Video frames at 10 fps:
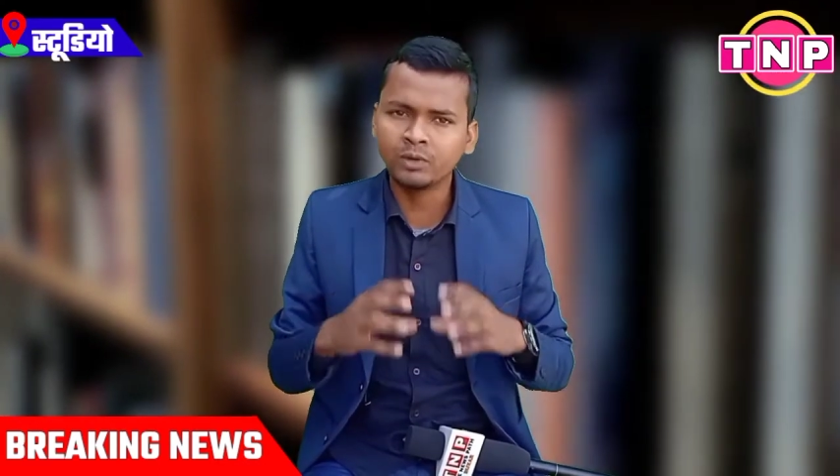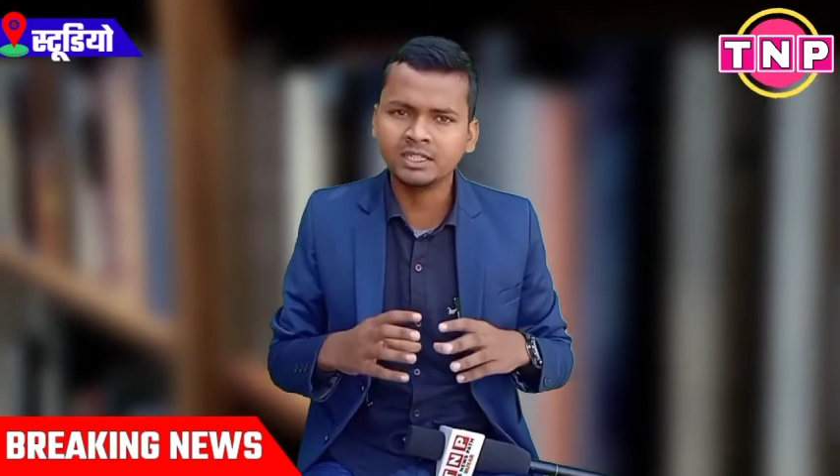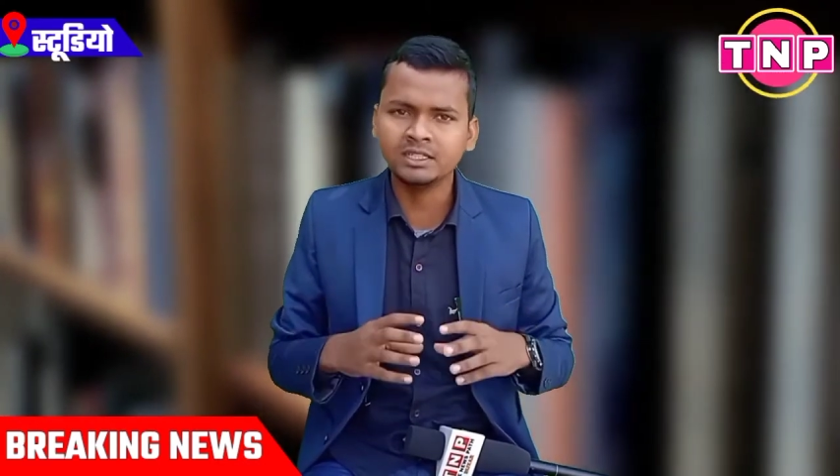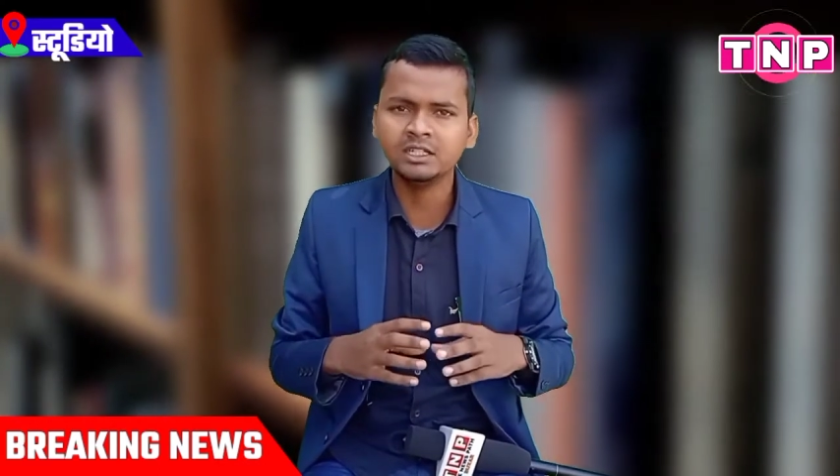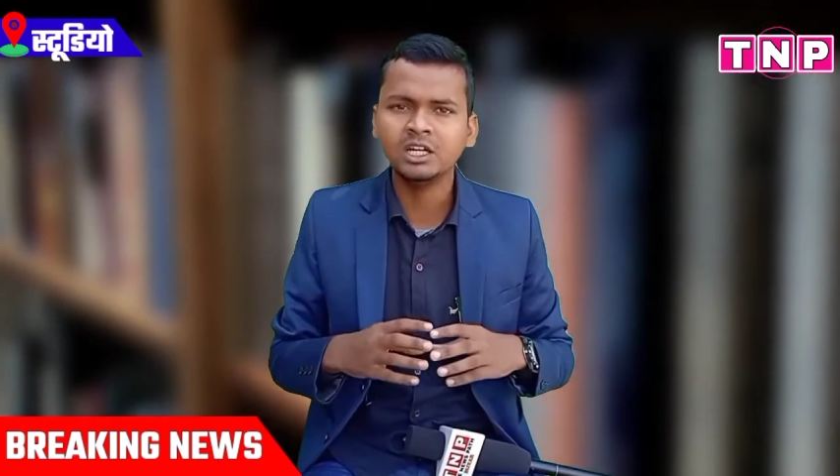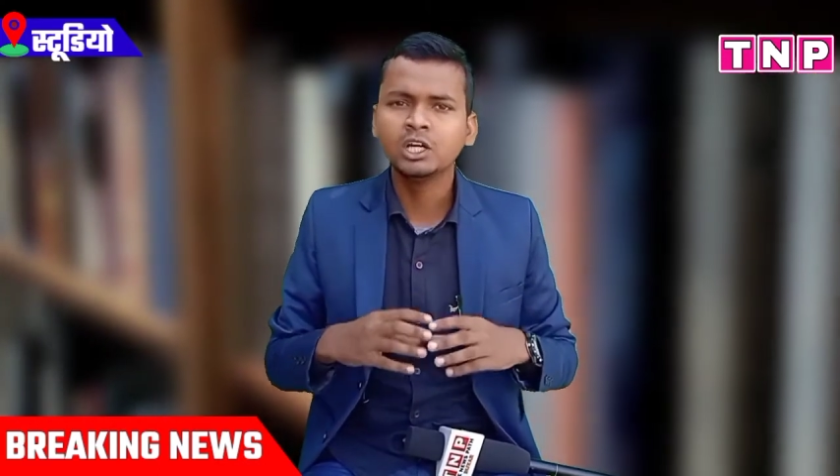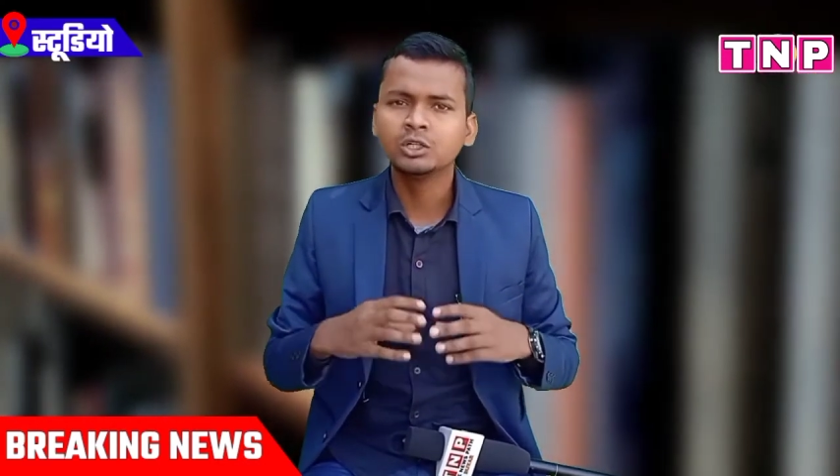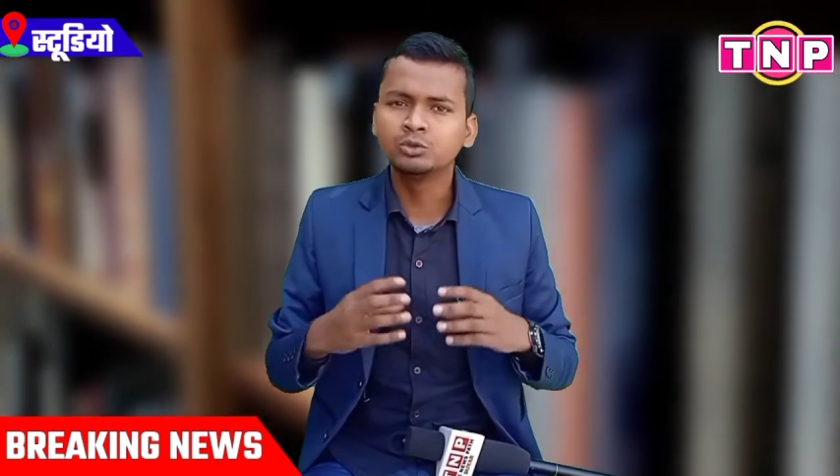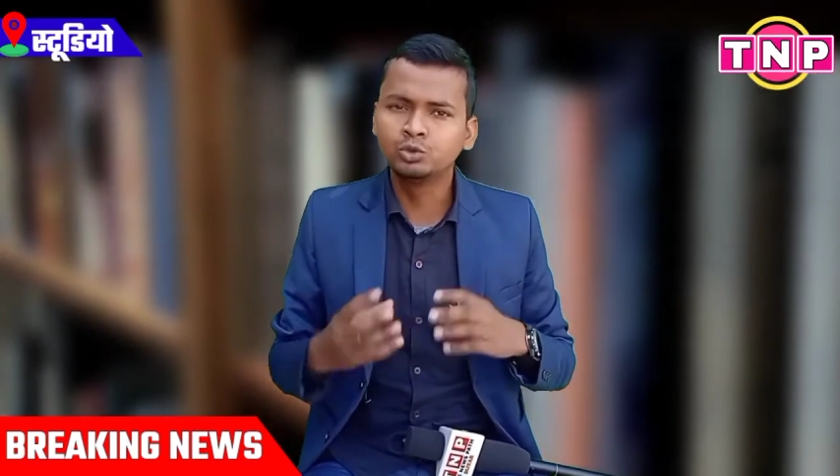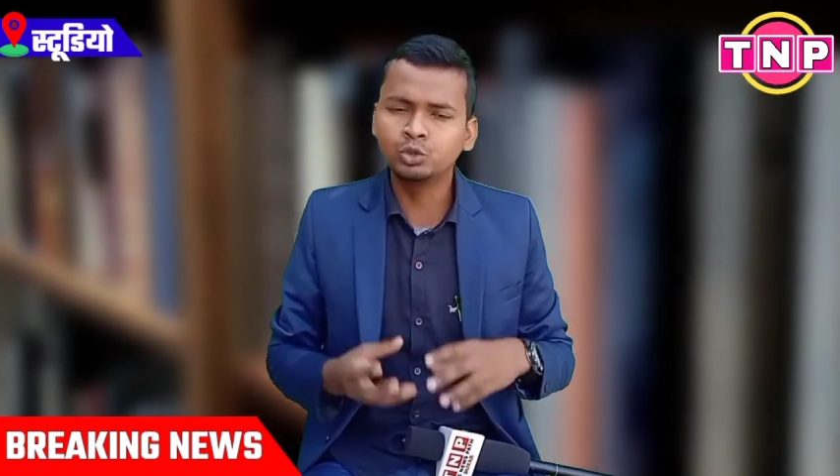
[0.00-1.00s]
वहीं
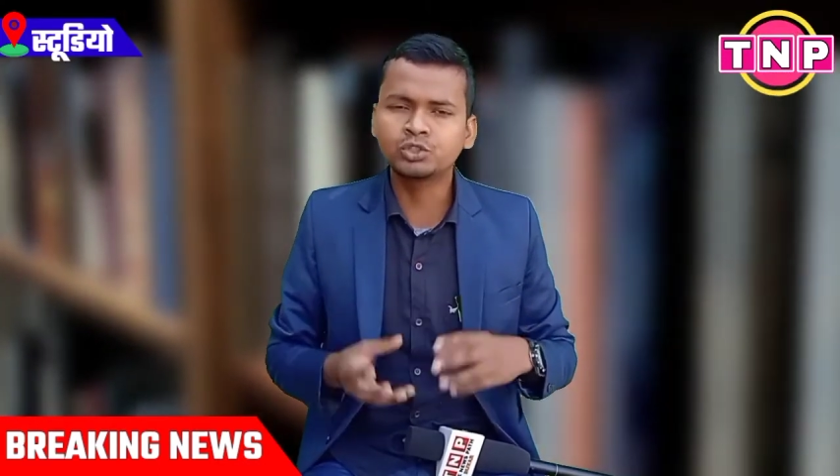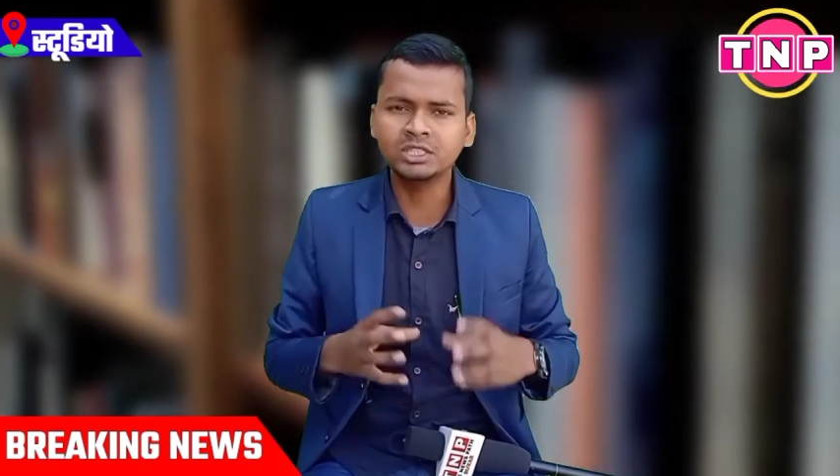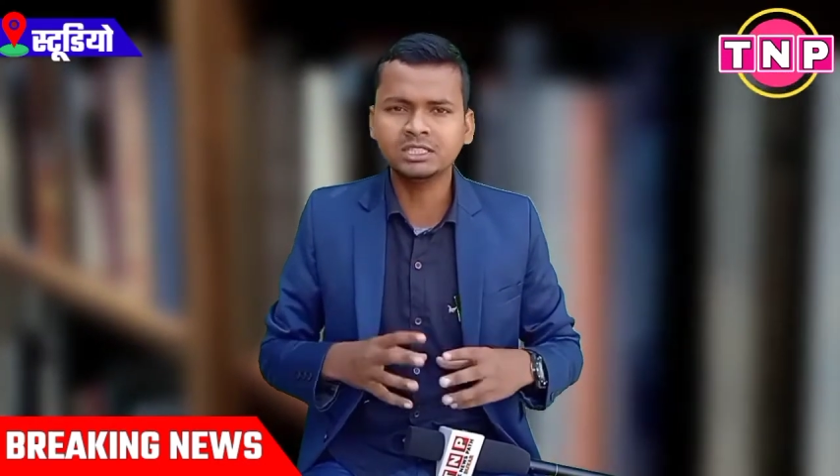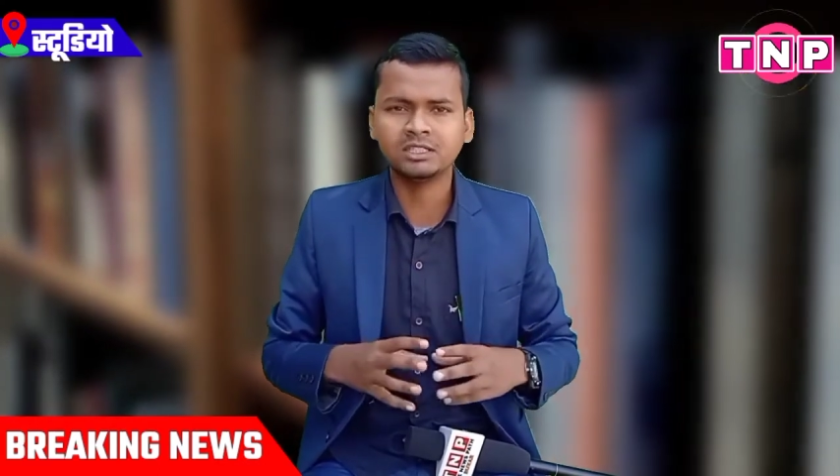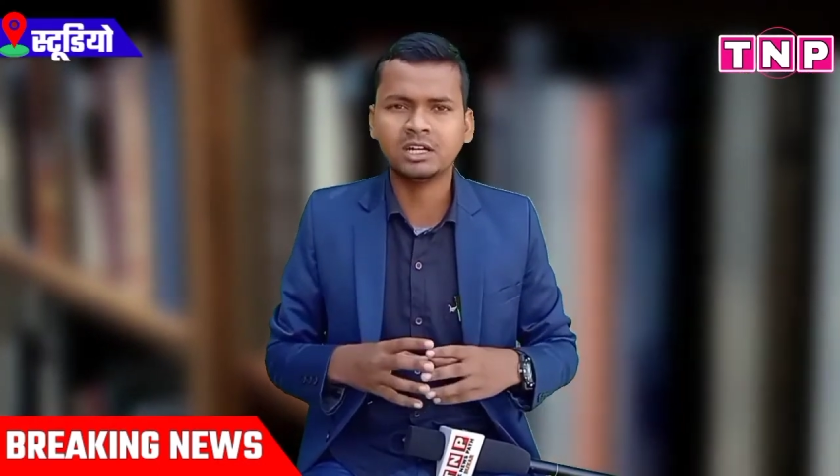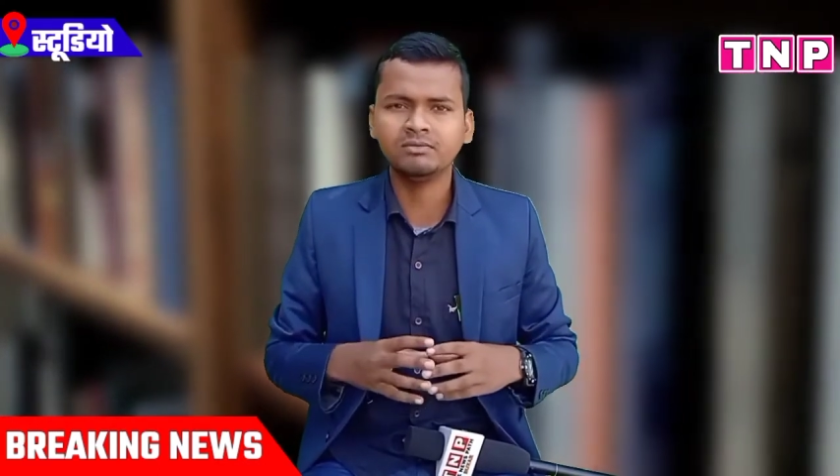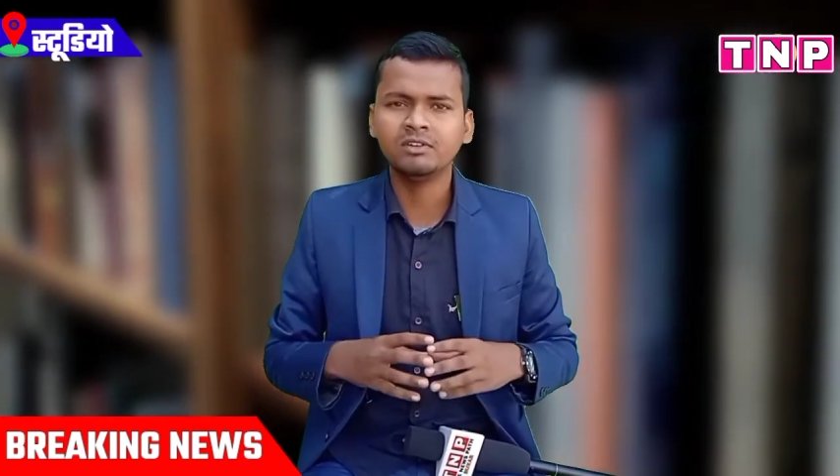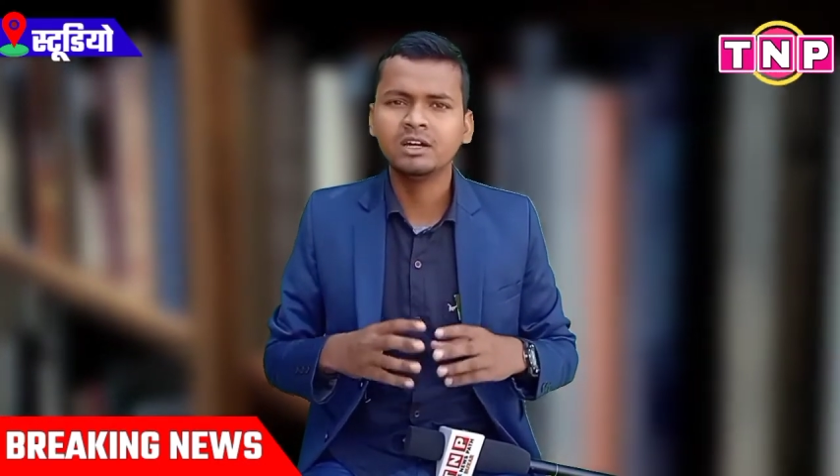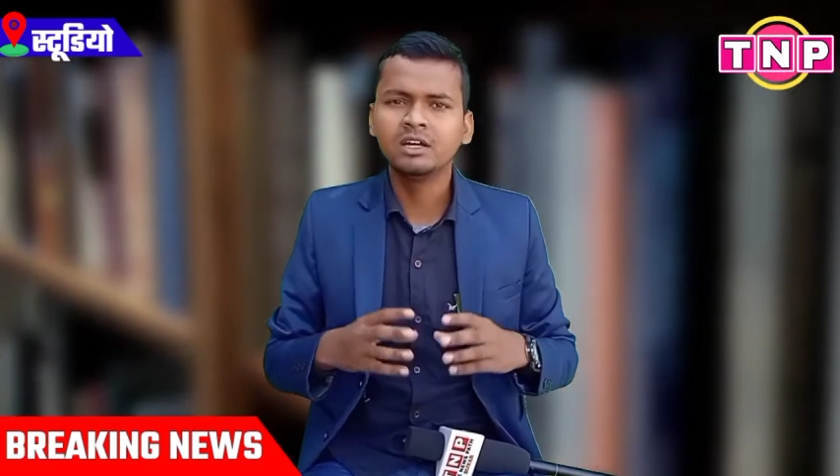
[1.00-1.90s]
दूसरी तरफ